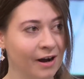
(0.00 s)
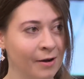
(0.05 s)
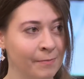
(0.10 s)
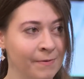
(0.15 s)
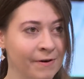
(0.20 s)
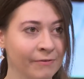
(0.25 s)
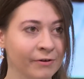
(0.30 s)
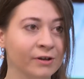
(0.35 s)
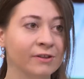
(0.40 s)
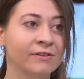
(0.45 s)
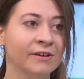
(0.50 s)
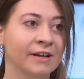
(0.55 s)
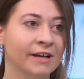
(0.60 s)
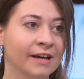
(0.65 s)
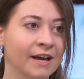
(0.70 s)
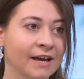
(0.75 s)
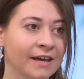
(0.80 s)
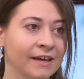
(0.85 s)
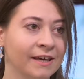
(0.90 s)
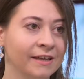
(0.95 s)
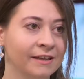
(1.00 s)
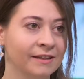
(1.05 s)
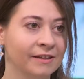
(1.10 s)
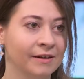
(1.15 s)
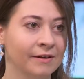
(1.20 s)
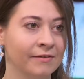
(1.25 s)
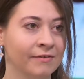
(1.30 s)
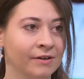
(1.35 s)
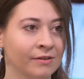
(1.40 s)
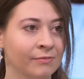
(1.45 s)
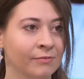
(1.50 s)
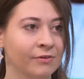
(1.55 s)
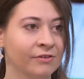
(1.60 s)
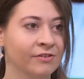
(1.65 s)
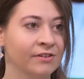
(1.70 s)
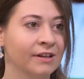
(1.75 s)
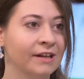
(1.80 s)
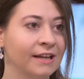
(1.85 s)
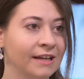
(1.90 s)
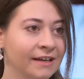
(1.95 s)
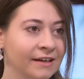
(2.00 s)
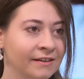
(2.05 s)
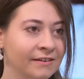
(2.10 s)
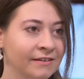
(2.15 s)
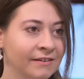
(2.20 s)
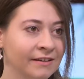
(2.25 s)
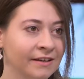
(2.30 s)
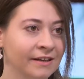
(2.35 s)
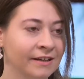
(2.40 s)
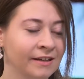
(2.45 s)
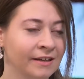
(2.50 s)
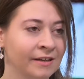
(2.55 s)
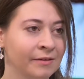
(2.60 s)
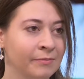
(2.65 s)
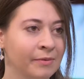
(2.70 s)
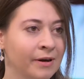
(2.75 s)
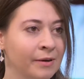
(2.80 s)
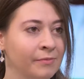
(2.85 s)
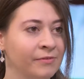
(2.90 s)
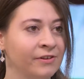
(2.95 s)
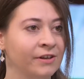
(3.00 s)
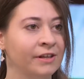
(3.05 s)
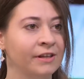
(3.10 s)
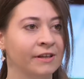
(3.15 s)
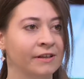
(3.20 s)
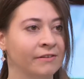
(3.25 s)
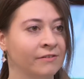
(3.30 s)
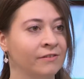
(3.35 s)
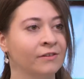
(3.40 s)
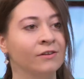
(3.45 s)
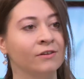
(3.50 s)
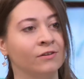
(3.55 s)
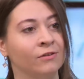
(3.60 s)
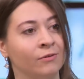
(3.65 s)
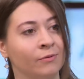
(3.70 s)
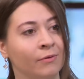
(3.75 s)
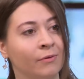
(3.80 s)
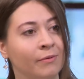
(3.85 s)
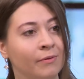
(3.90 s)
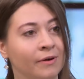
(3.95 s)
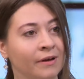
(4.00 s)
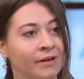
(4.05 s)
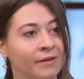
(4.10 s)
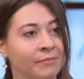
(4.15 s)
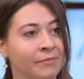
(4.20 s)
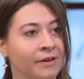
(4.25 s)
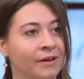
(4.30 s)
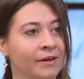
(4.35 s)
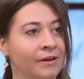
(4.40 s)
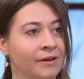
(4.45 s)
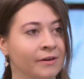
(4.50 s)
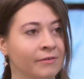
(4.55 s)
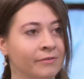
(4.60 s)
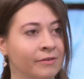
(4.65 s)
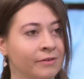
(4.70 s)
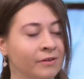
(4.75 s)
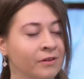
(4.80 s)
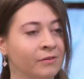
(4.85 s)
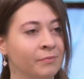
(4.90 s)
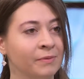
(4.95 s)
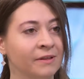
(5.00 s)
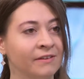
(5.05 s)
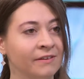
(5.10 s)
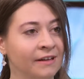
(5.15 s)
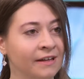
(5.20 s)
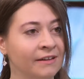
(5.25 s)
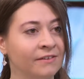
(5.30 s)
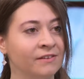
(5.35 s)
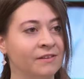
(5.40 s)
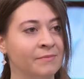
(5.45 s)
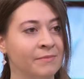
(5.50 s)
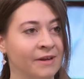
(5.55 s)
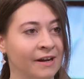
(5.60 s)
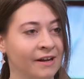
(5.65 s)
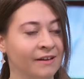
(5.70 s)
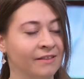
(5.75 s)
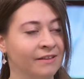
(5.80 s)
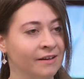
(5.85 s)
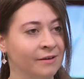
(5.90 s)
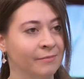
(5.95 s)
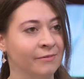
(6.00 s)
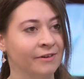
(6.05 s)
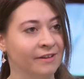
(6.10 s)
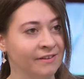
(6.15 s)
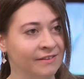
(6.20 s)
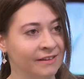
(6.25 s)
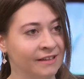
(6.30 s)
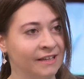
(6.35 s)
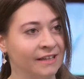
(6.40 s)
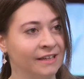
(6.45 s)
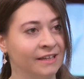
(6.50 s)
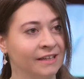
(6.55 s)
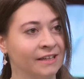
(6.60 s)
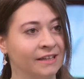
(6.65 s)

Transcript: А проводите да. ли какие-то, возможно, лекции, либо общение с диетологами, вот со специалистами разных областей?